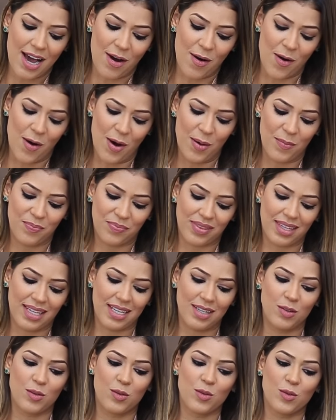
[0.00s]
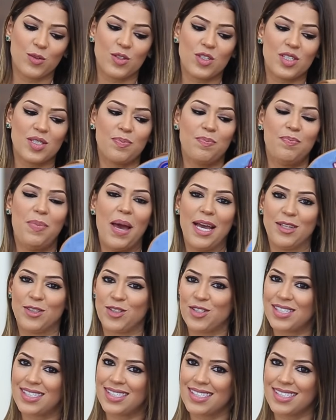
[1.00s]
Ó, os
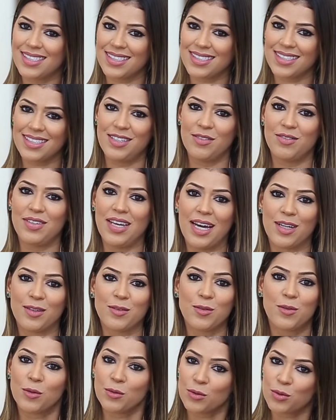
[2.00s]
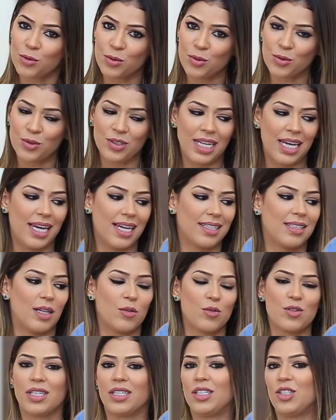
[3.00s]
pets que vieram com tudo, né? Tá
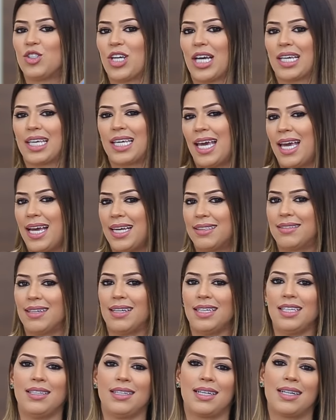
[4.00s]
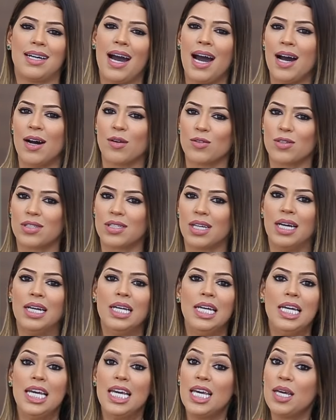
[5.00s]
usando em jaqueta, em calça,
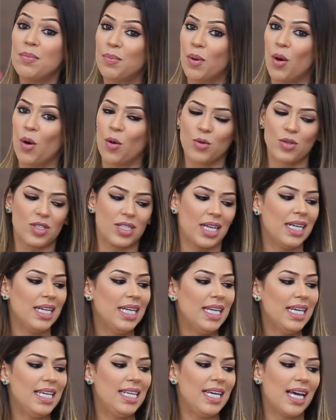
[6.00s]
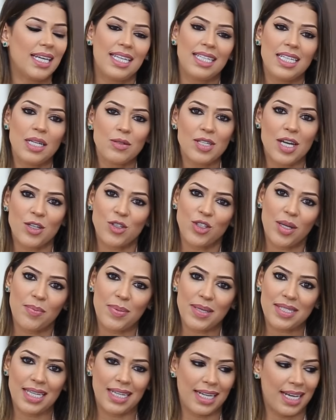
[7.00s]
em bolsa. E aqui no site da
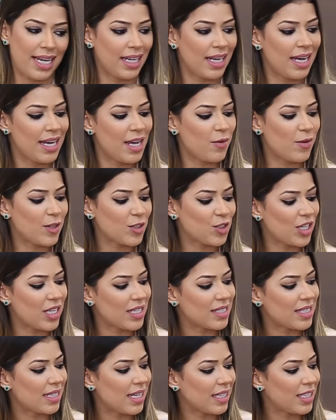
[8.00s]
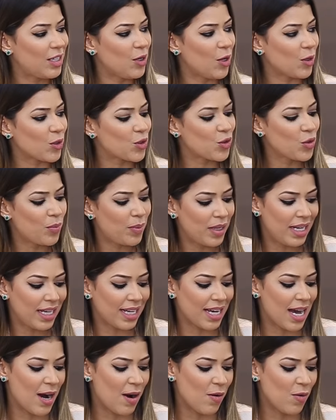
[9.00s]
Passarela eu achei essa daqui, ó, super
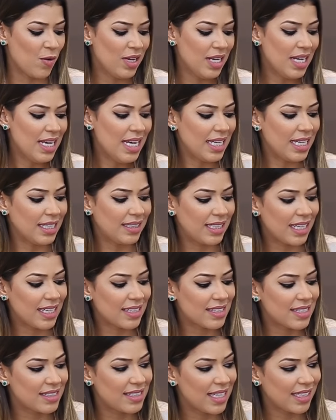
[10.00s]
legal, que tem esses